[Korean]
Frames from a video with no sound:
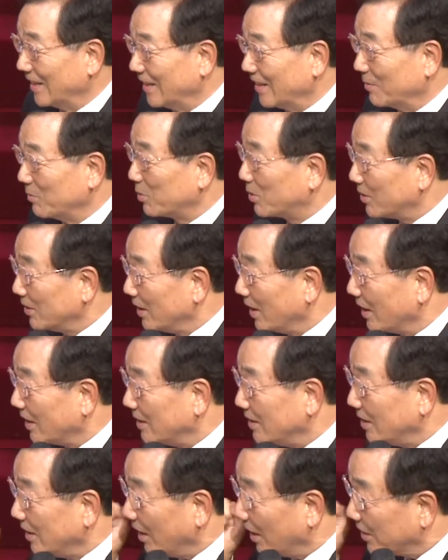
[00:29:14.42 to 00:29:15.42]
무슨
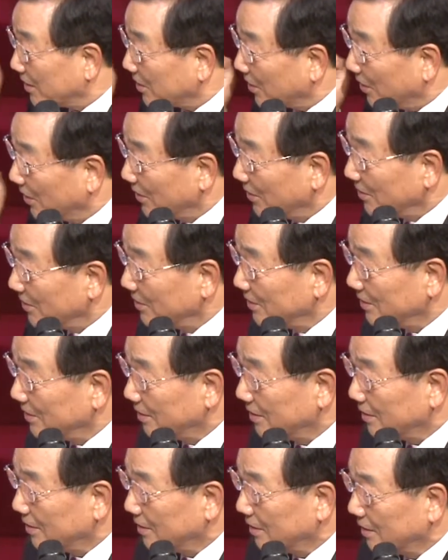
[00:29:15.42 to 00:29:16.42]
얘기인지 이해하세요
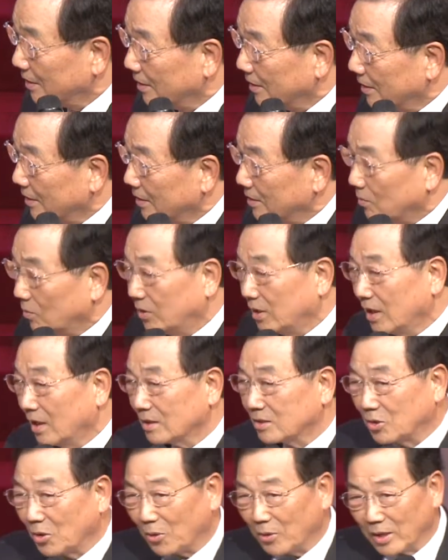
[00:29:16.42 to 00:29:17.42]

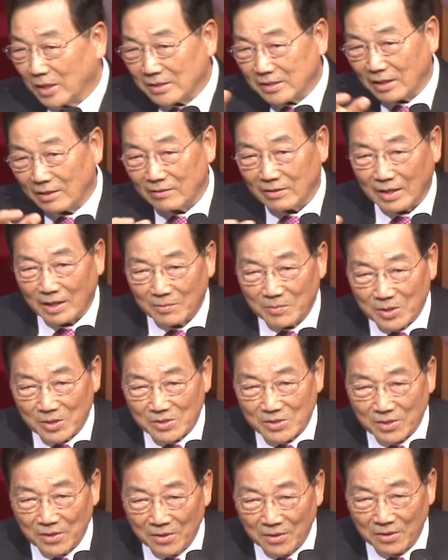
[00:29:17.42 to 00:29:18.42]
우리가 교회
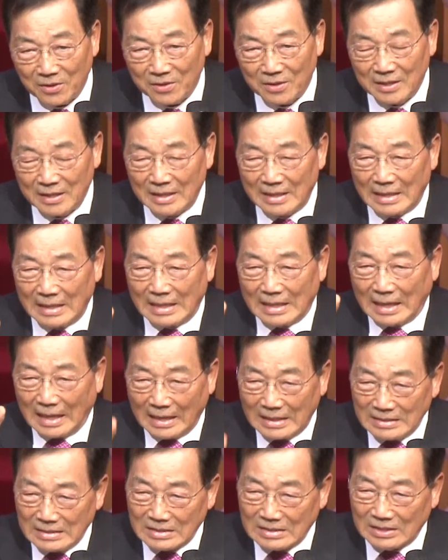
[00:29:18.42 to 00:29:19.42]
생활하면서
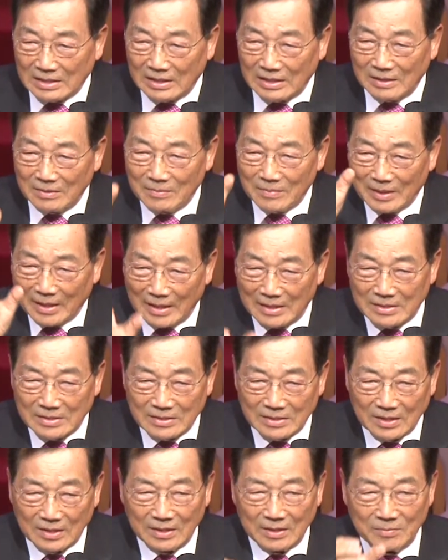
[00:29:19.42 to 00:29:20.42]
한 사람 한
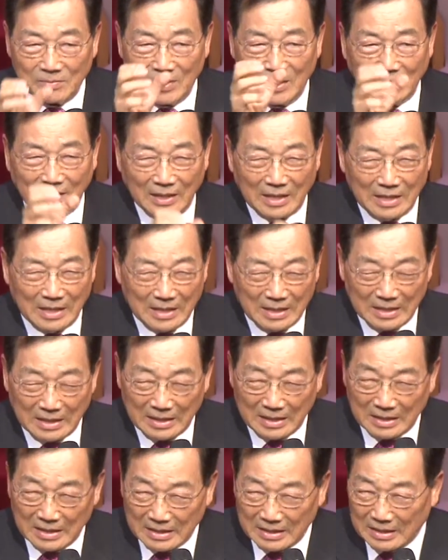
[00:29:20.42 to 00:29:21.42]
사람의
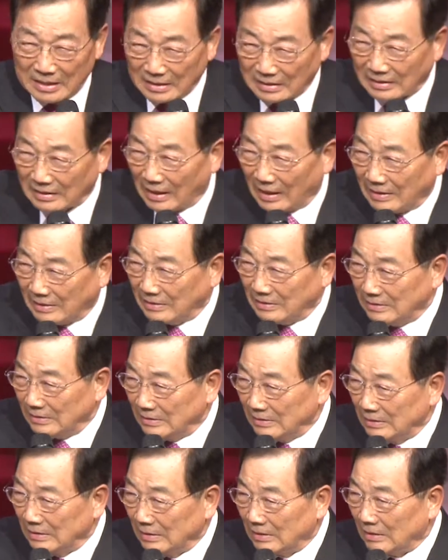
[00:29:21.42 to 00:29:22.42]
다
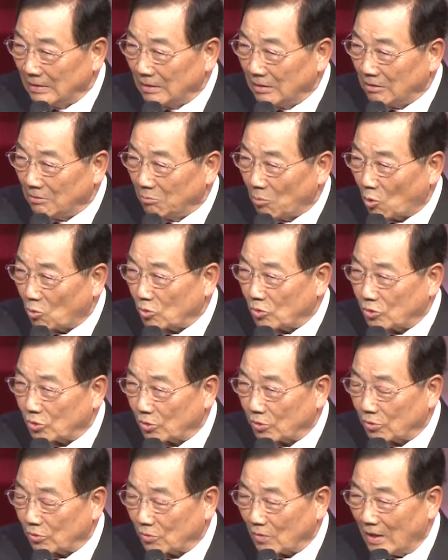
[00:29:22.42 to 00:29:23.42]
다른
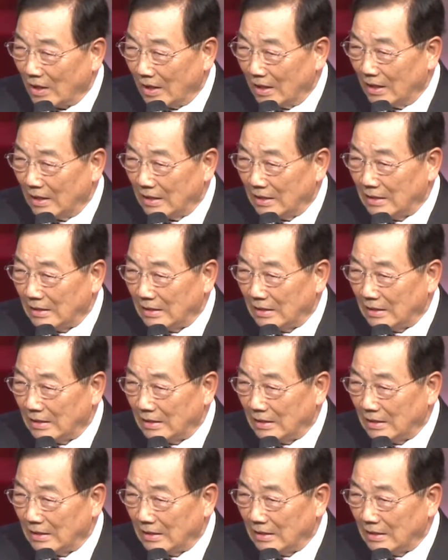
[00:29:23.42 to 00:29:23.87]
목적과